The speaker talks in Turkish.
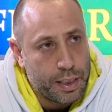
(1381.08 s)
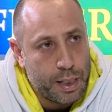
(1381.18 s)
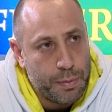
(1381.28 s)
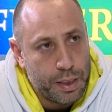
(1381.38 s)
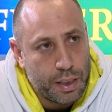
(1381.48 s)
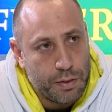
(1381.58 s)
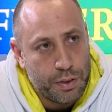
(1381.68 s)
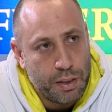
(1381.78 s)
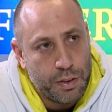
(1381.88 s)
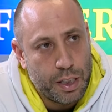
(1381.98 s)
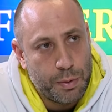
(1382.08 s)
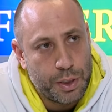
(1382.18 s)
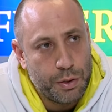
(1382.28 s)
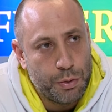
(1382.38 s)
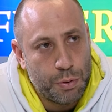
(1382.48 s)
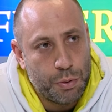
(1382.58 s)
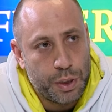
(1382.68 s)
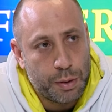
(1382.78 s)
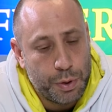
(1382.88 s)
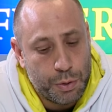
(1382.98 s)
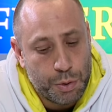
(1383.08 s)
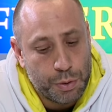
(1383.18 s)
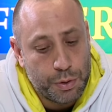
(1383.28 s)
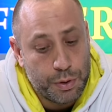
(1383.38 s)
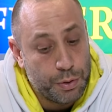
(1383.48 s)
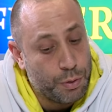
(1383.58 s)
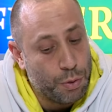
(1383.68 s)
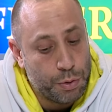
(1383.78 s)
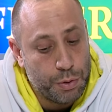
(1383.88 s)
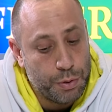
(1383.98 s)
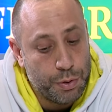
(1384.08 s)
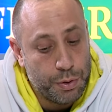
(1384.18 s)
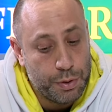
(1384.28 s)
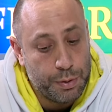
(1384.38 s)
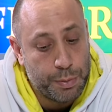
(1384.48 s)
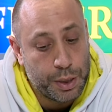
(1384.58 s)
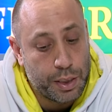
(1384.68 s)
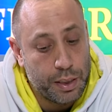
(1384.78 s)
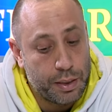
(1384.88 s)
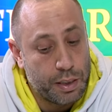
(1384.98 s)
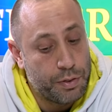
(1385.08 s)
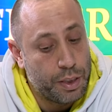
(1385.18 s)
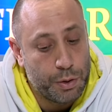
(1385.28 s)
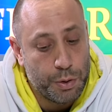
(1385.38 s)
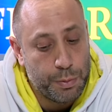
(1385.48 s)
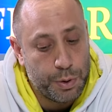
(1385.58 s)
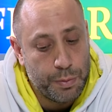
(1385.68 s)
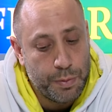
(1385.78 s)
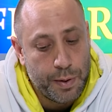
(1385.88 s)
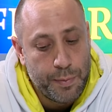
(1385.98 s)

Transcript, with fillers: hakemler tarafından Fenerbahçe'nin durdurulacak bir güç olduğunu başkaları tarafından görmüyorum.